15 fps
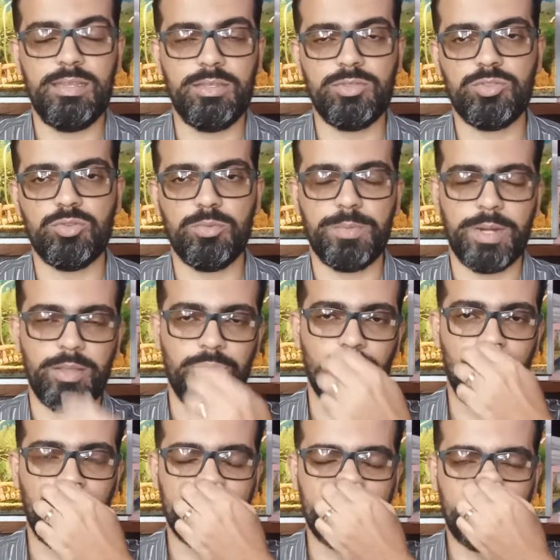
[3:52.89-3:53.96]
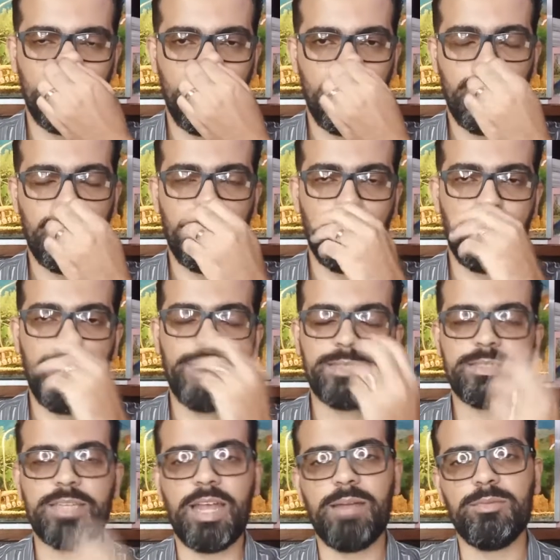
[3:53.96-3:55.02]
isto para nós e
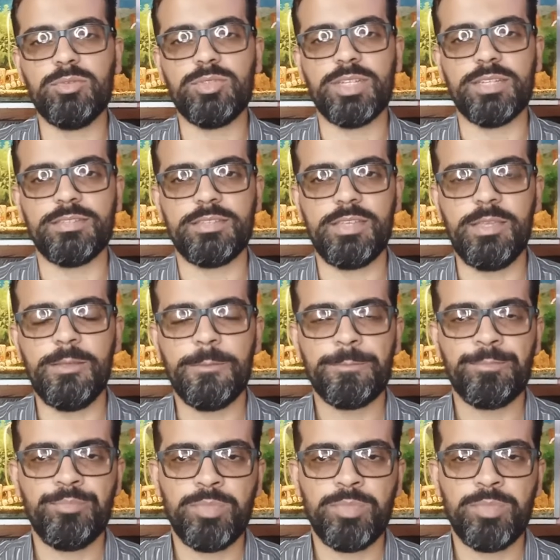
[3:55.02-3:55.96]
pensarmos assim